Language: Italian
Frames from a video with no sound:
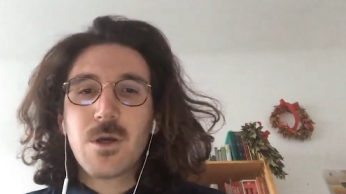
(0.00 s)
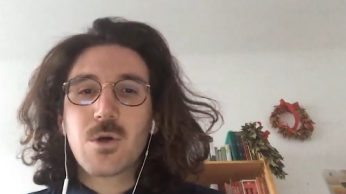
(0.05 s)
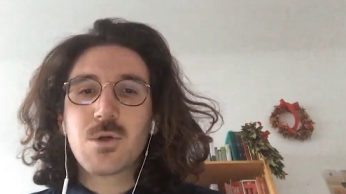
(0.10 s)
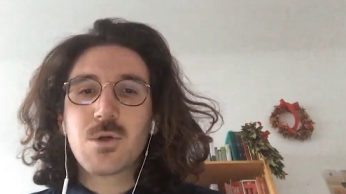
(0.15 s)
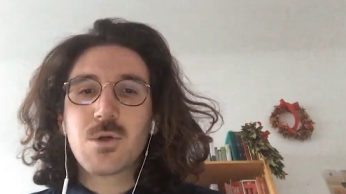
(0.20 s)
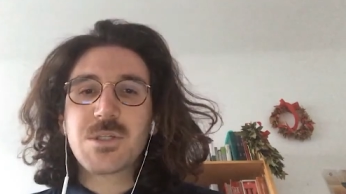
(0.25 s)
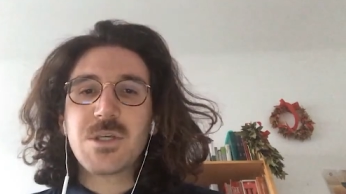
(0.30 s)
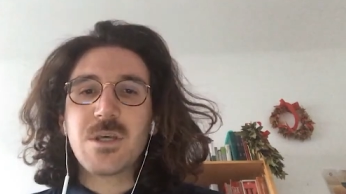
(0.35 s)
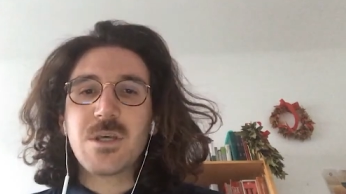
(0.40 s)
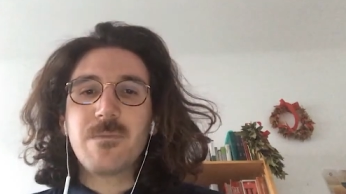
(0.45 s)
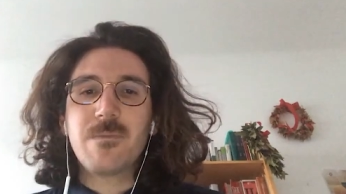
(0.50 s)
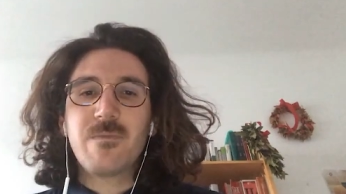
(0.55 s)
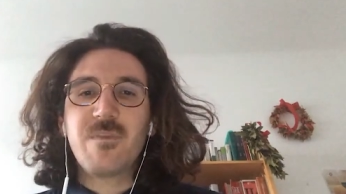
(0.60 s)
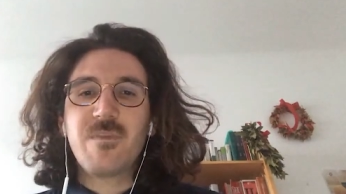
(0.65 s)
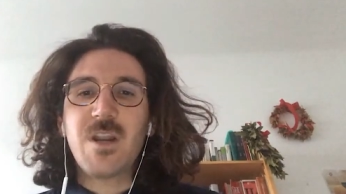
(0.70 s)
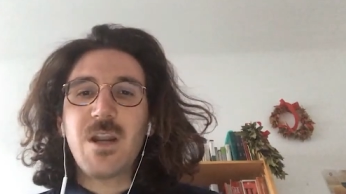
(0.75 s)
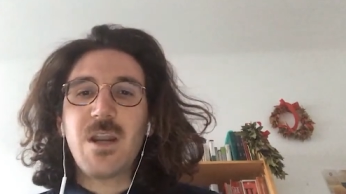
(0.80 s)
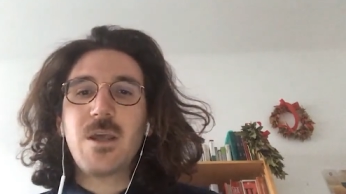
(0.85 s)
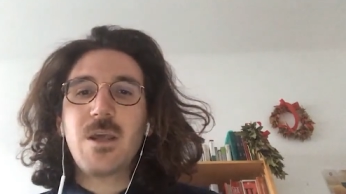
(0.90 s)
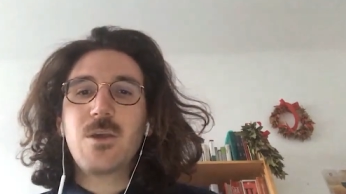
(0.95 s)
Così
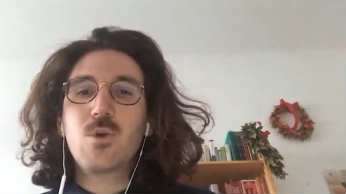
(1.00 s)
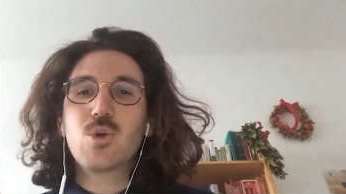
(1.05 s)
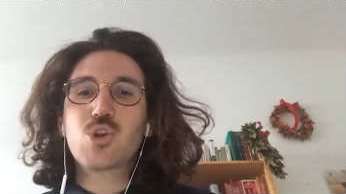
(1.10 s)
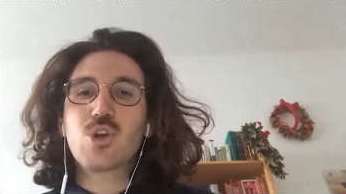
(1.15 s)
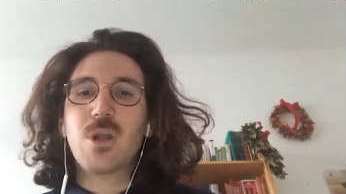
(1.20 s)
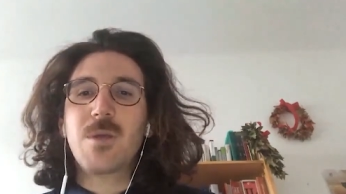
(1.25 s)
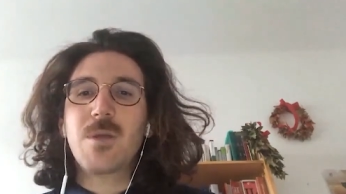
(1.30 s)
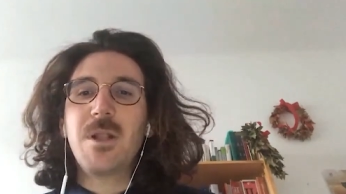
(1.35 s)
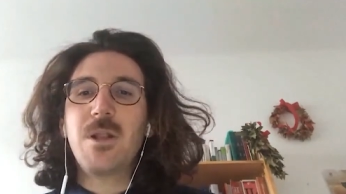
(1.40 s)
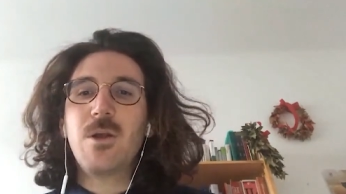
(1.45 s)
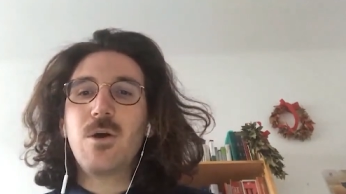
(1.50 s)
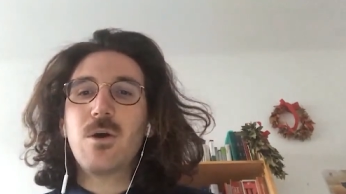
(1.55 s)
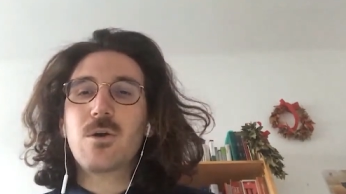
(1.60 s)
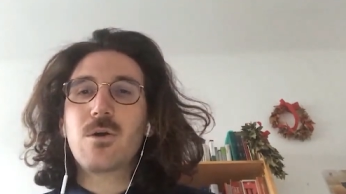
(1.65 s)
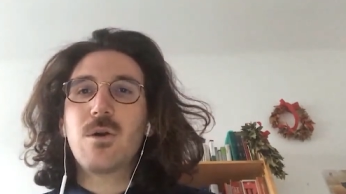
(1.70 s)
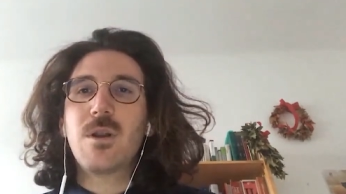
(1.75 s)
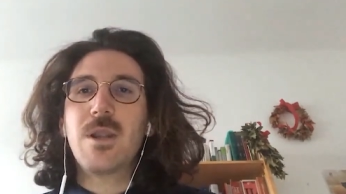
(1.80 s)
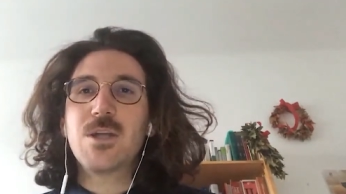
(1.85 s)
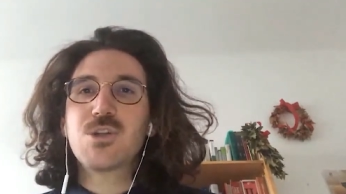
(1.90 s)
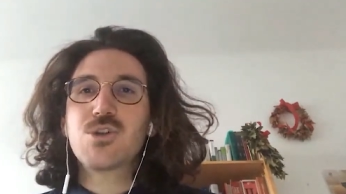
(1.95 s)
viene rinchiuso nel miglior
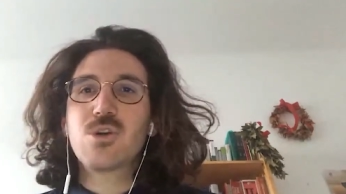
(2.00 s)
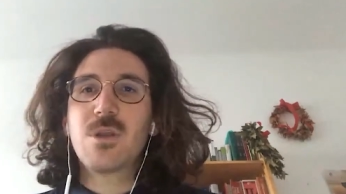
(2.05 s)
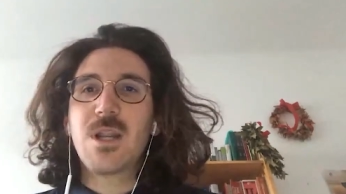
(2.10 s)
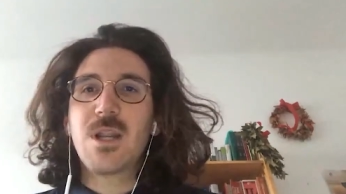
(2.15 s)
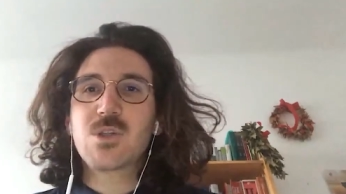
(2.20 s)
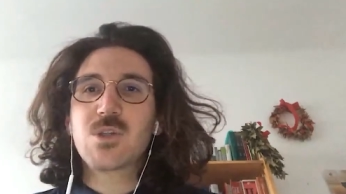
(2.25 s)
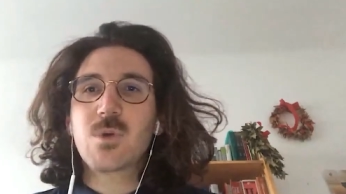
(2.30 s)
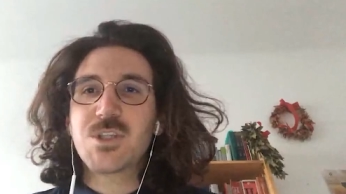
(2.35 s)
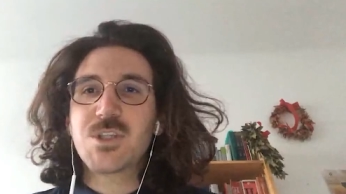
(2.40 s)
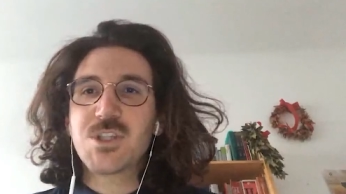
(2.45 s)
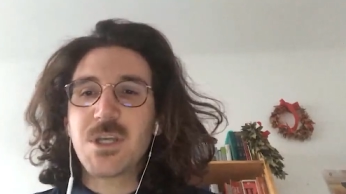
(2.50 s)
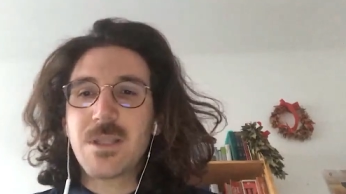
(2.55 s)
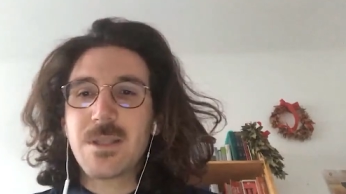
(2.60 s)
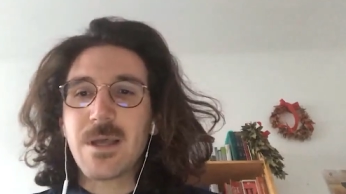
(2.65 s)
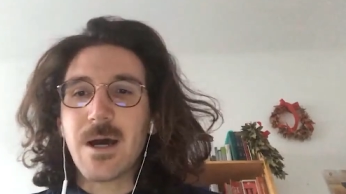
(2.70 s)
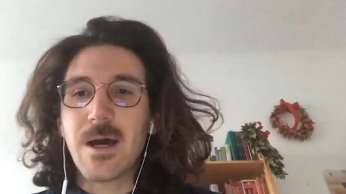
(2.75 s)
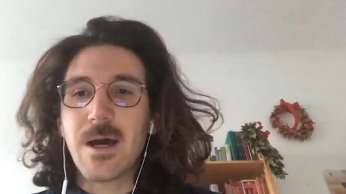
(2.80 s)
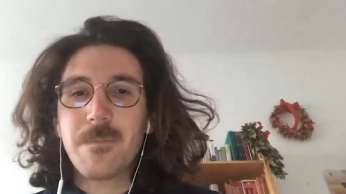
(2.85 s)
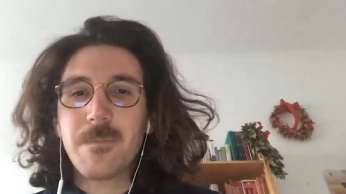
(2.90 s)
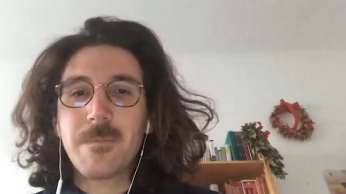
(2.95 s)
collegio della sua
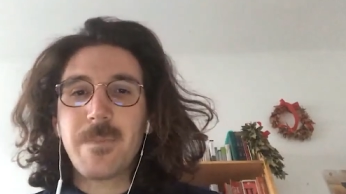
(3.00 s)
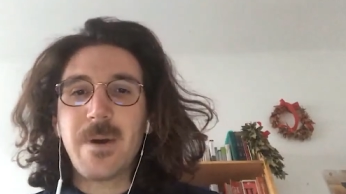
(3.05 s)
città,